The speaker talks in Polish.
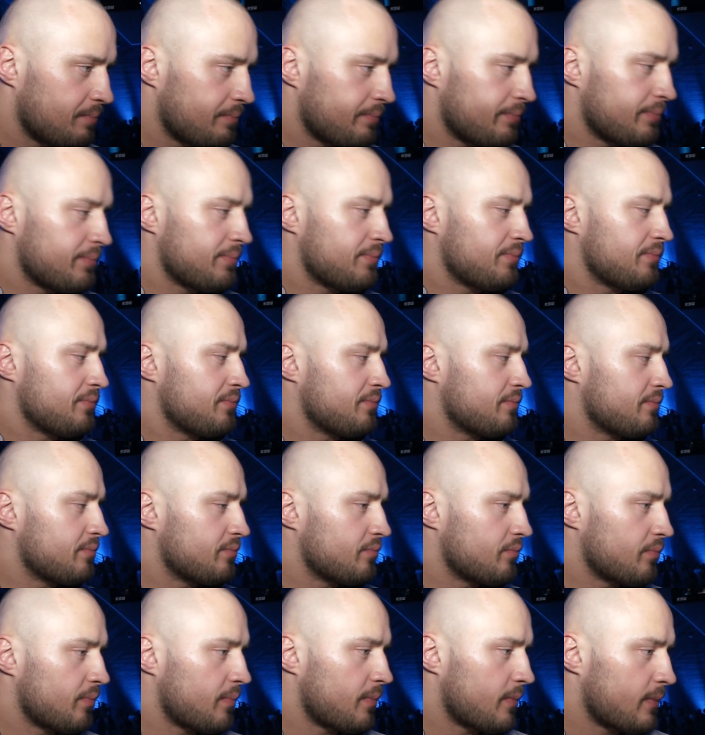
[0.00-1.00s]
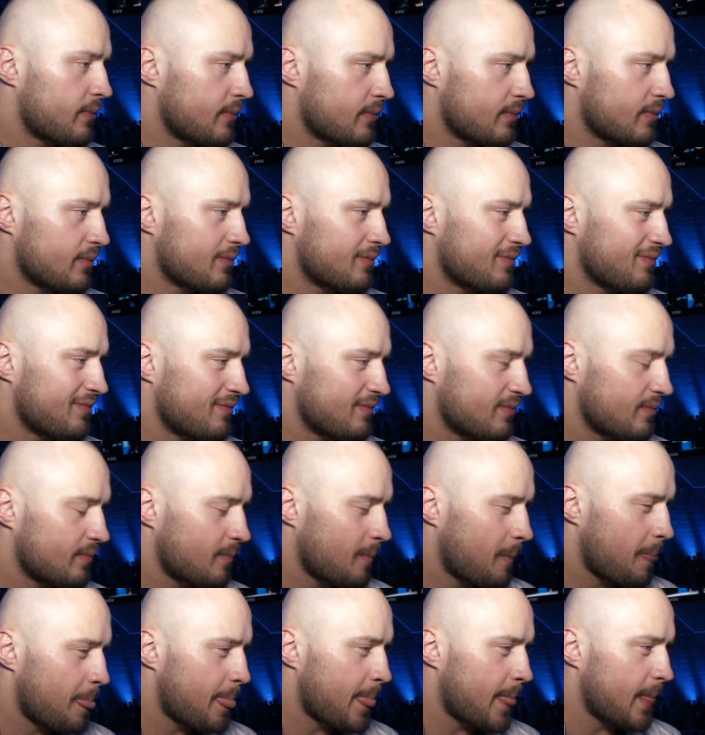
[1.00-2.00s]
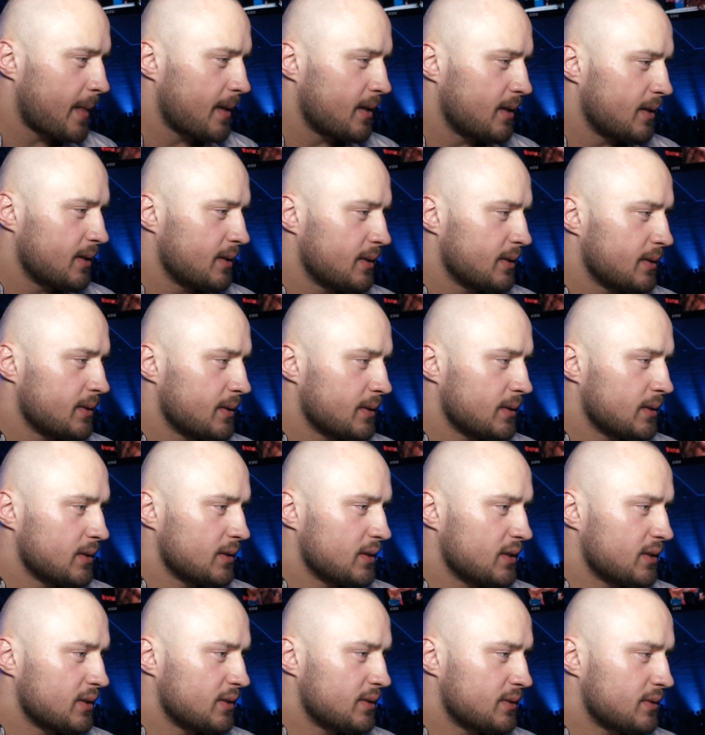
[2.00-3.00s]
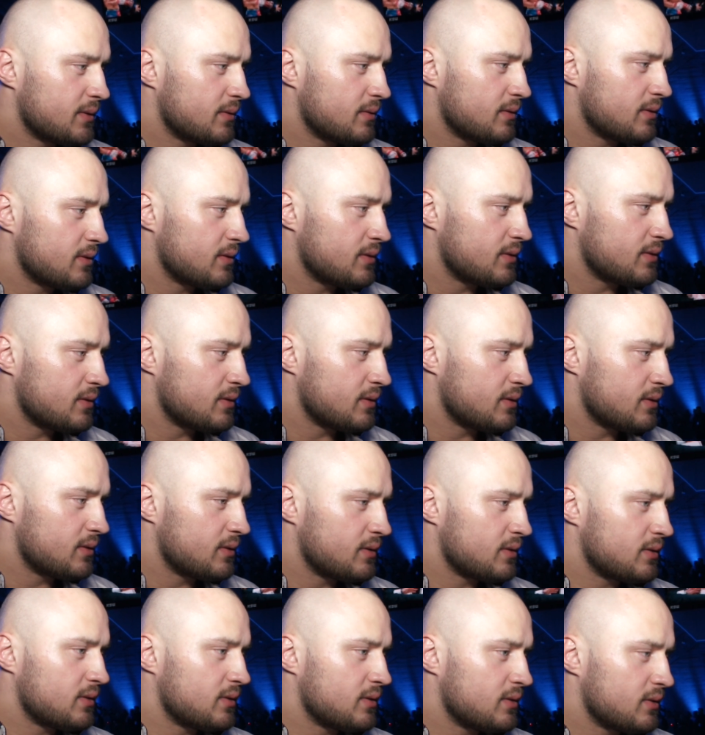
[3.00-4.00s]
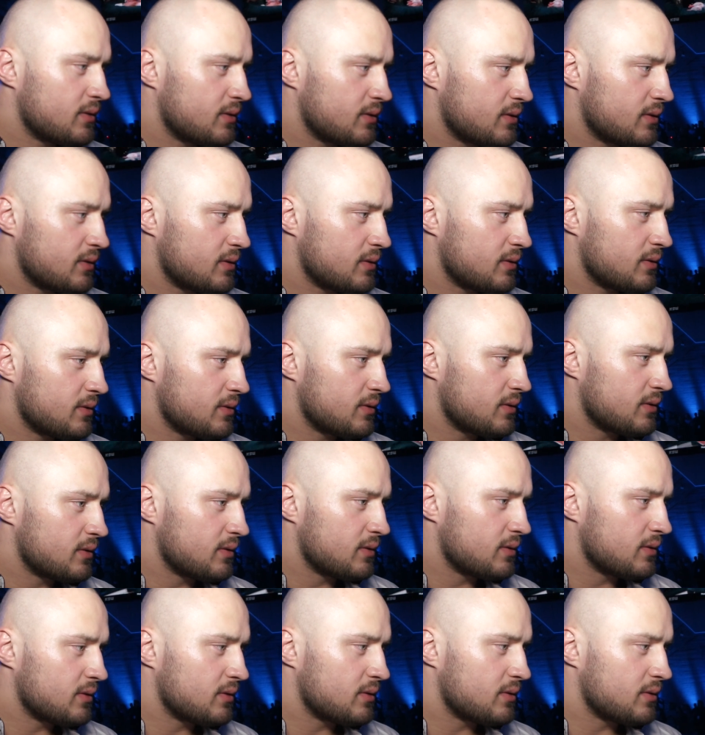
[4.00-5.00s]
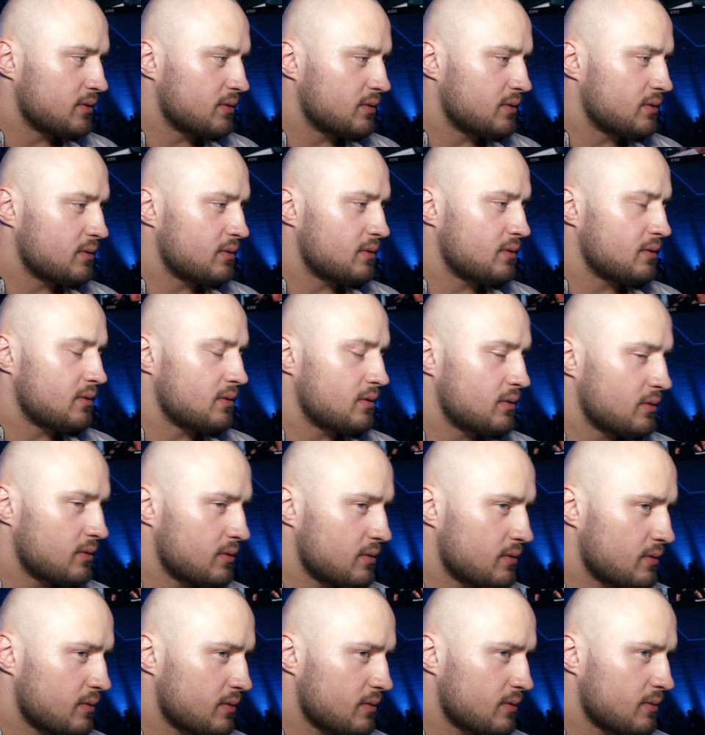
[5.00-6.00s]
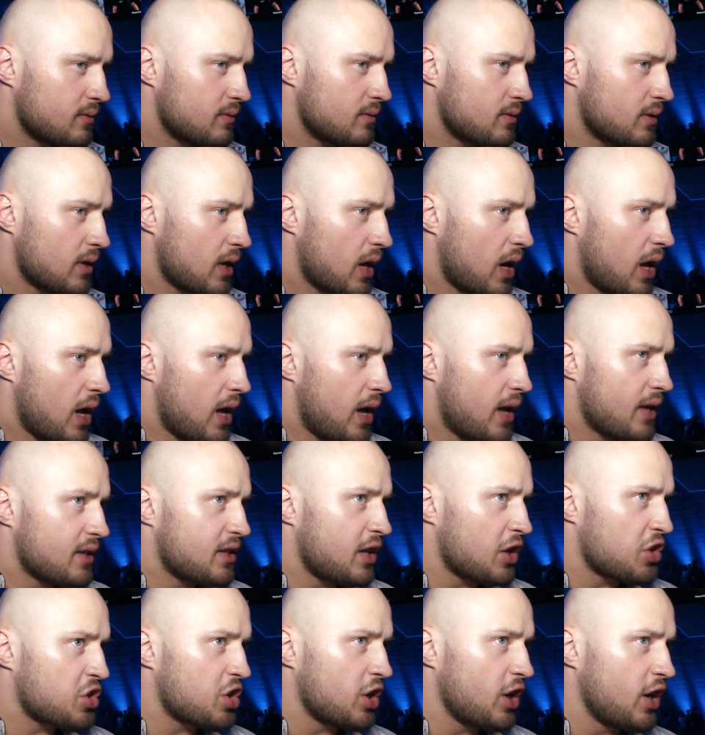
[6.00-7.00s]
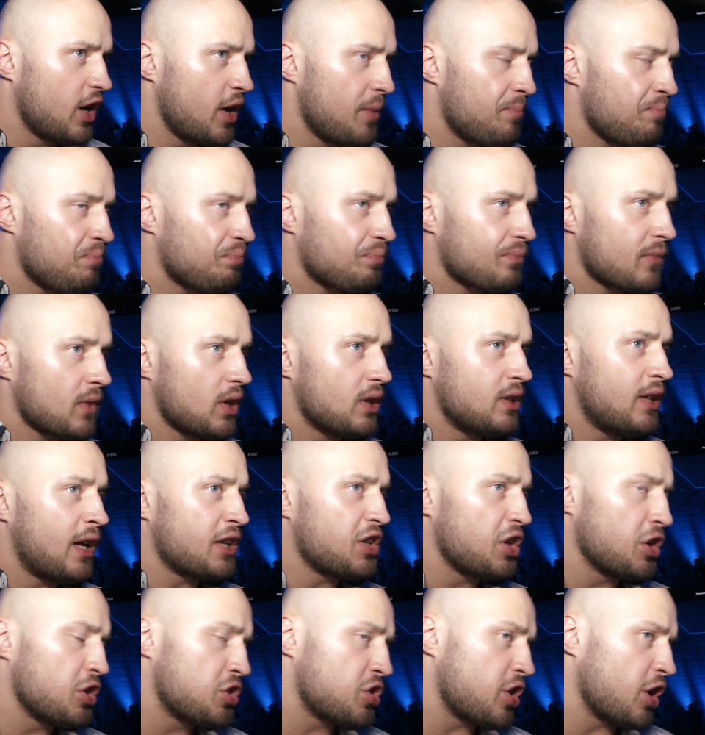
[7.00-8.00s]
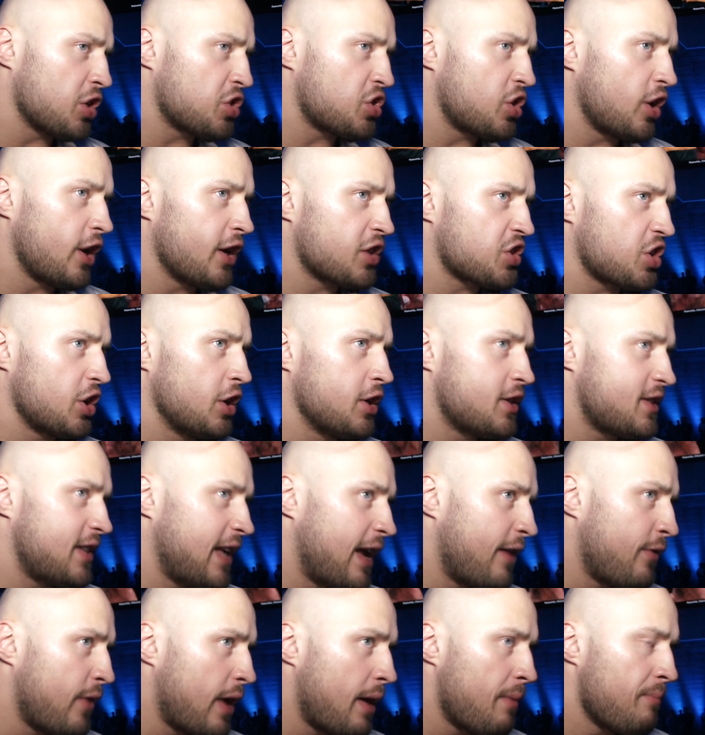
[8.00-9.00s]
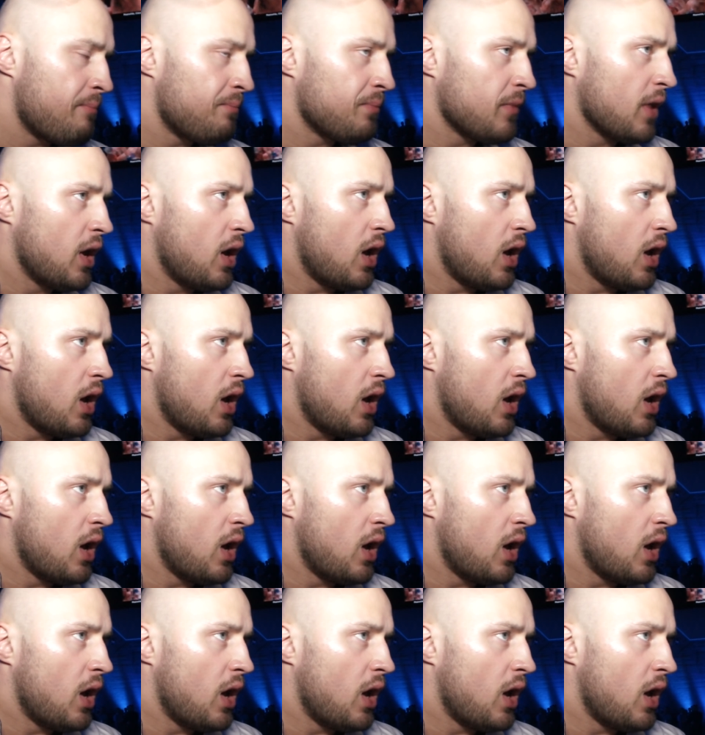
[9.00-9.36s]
I co teraz dla Ciebie? Myślisz o kolejnej obronie pasa, czy chciałbyś e, jakiś inny super fight? Znaczy, na dzień dzisiejszy jeszcze nic nie wiem.